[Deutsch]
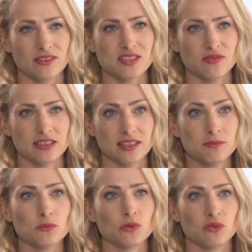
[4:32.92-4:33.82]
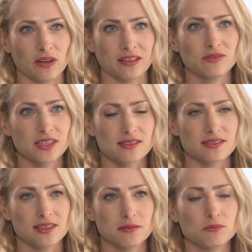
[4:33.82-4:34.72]
was wir lieben und wann wir
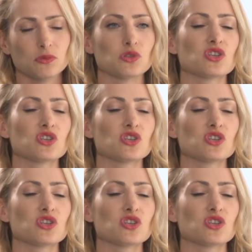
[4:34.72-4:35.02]
es lieben und